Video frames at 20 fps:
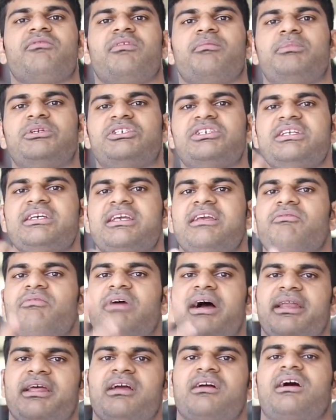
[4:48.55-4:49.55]
बिजली की
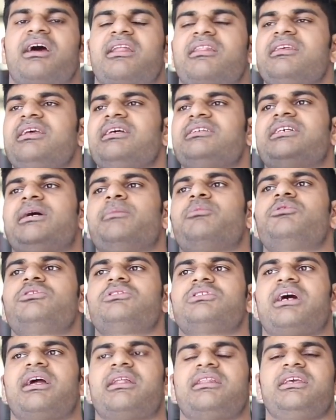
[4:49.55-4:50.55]
वायरिंग कर दी है सब
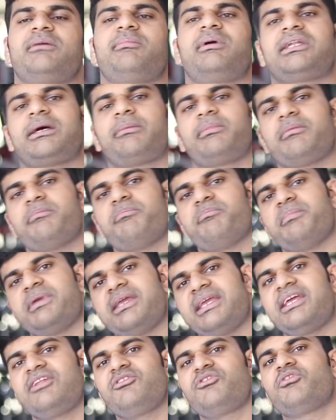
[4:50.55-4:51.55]
कुछ कर दिया बट आपने
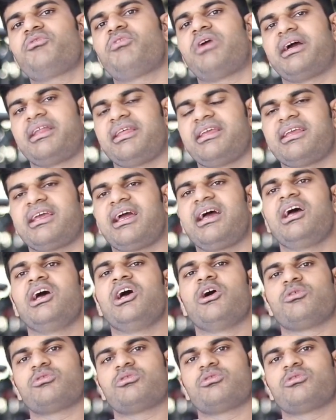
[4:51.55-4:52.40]
मेन जो वायरिंग है